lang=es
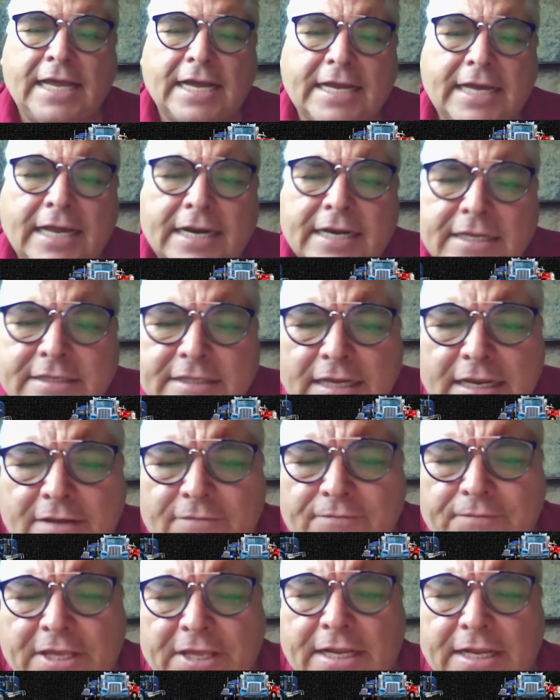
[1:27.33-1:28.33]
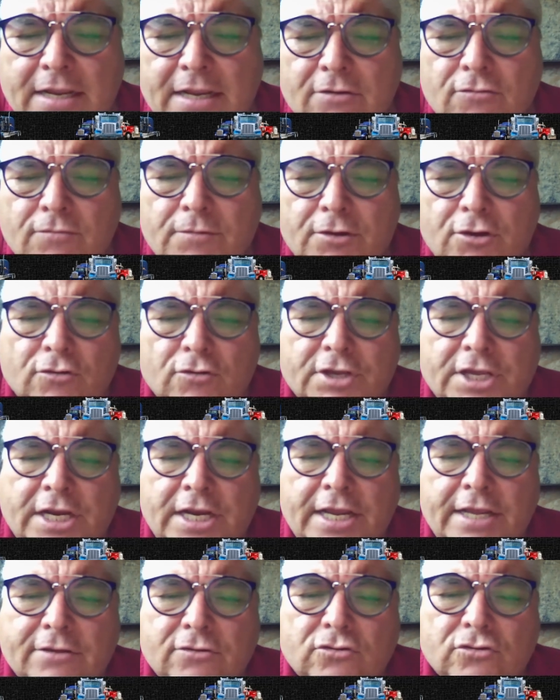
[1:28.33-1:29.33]
carretera federal número
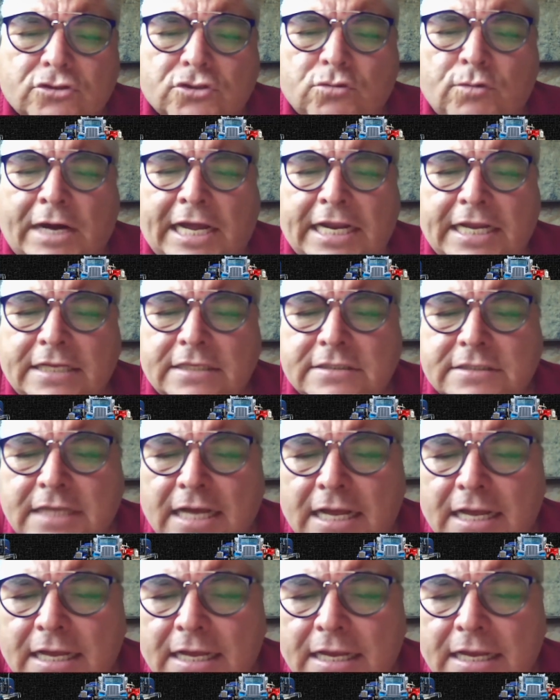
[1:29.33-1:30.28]
540